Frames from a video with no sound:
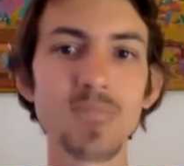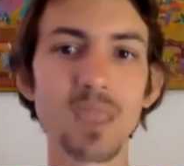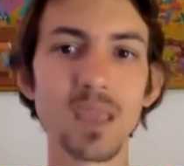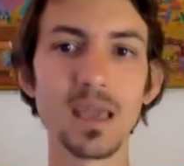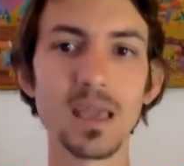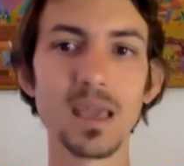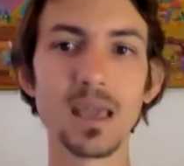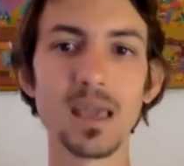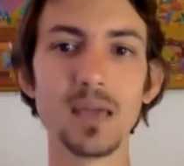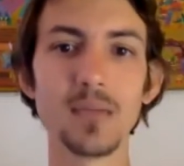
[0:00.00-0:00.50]

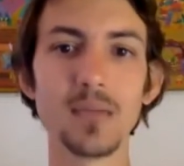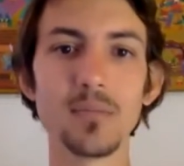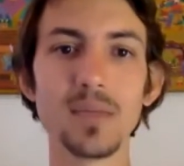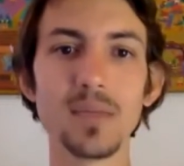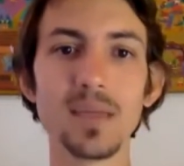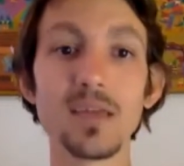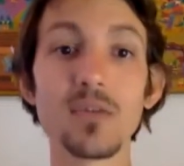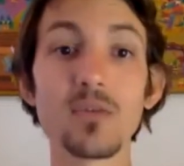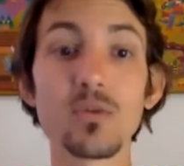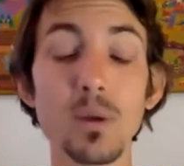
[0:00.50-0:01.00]
eh,
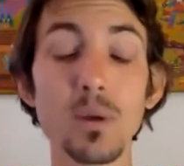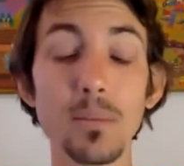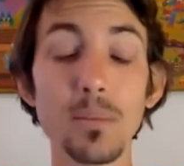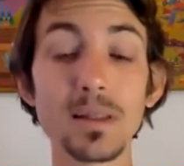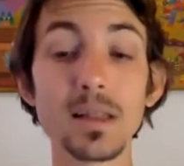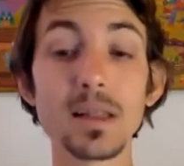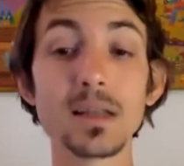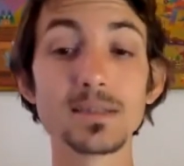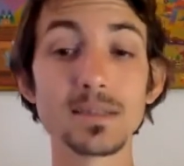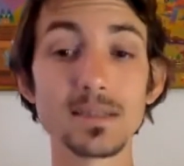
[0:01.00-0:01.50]
es
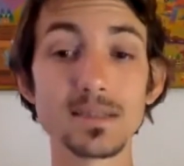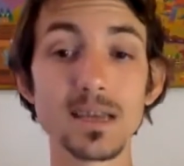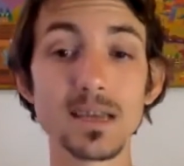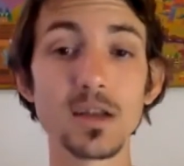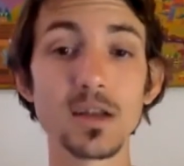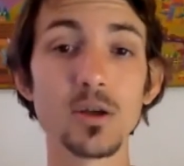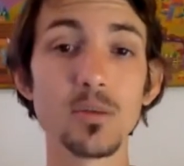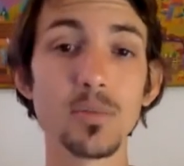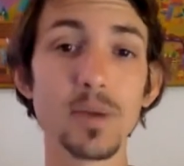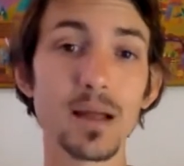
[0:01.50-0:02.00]
sumamente
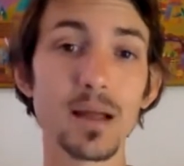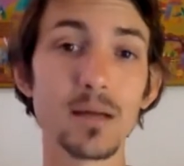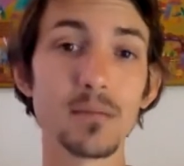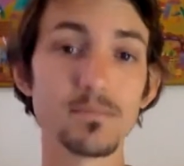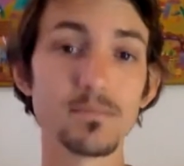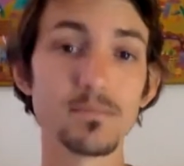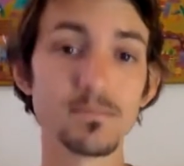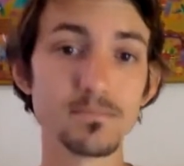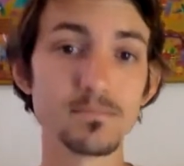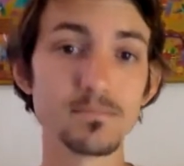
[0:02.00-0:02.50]
necesario para
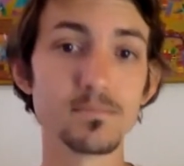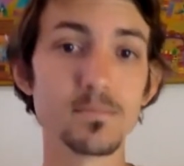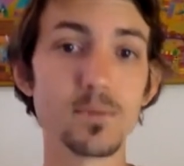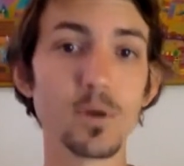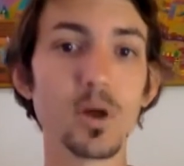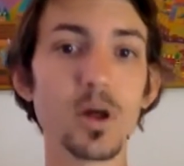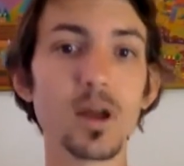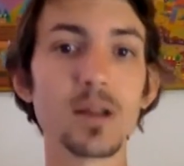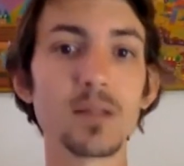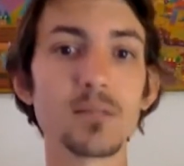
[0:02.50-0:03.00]

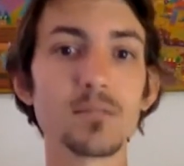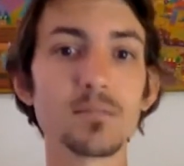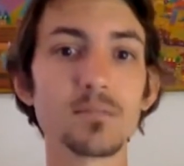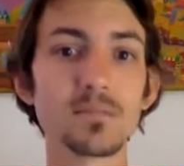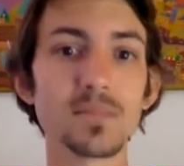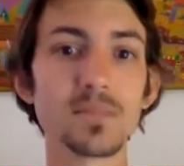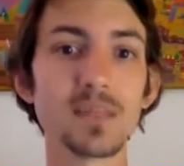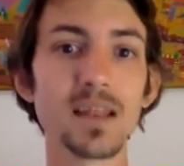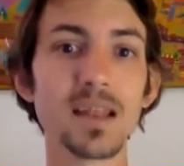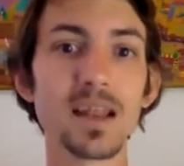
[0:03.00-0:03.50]
poder
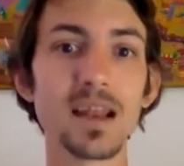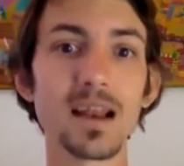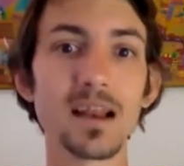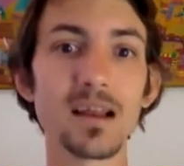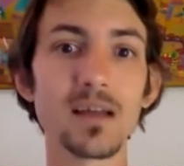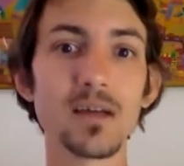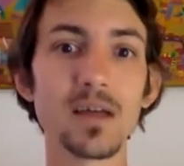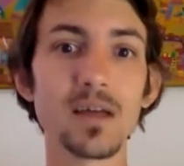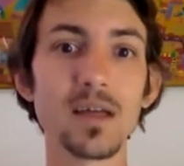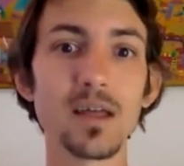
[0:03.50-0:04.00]
tener
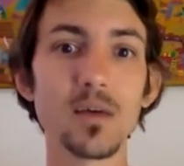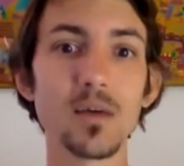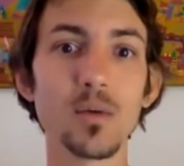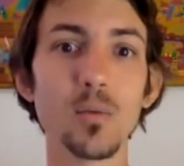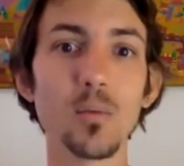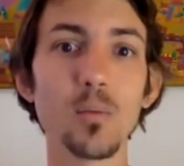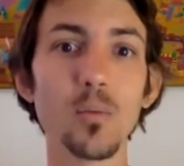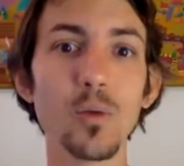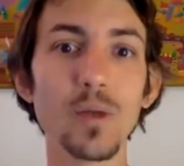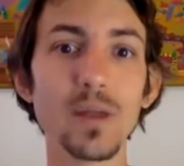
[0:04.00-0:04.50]
eh,
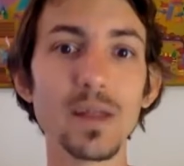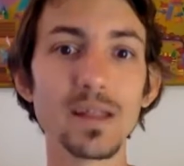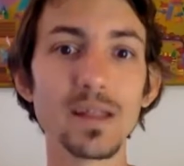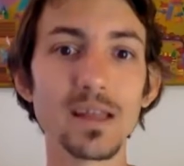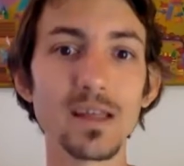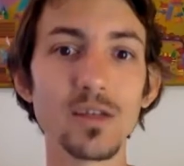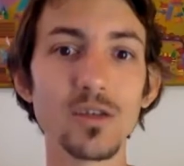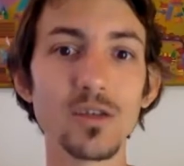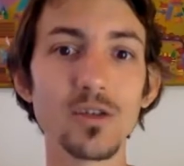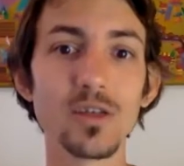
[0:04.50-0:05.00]
un buen
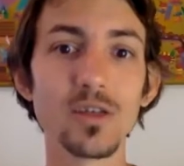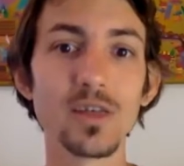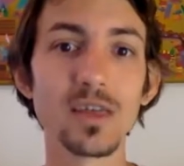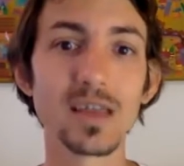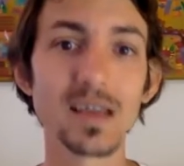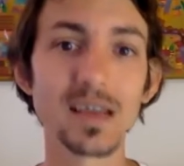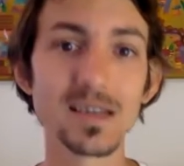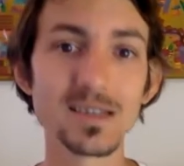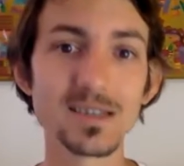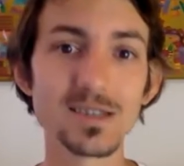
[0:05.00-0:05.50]
estado de
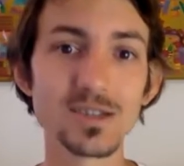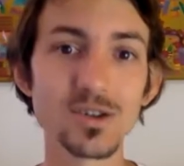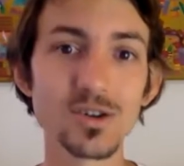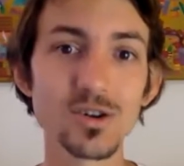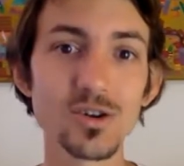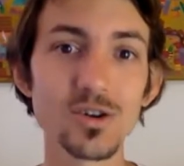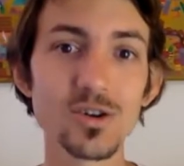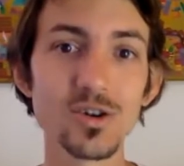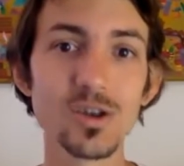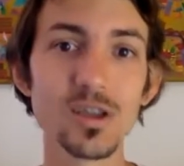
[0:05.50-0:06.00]

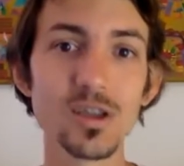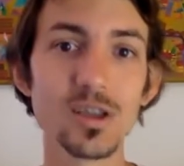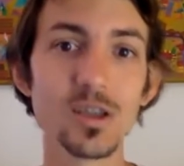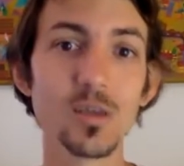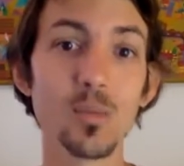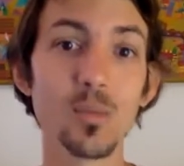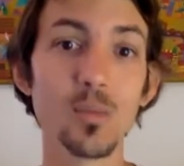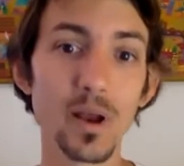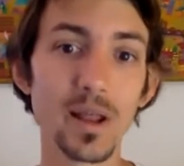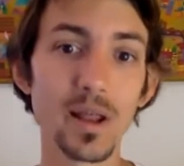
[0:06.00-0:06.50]
descanso y
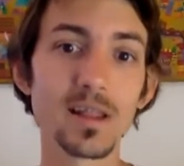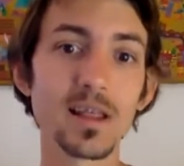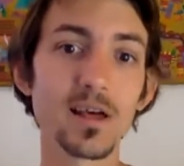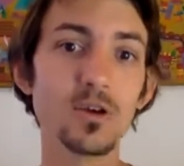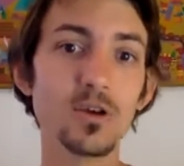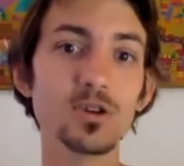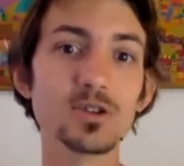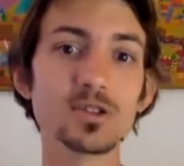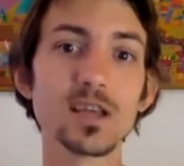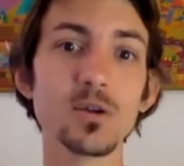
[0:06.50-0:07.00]
un buen estado
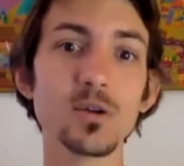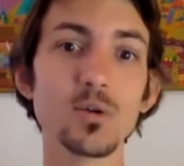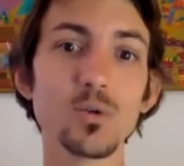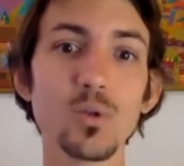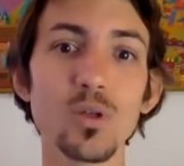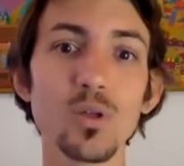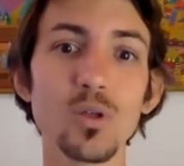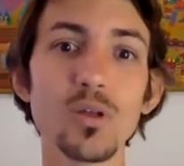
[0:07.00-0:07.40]
de salud.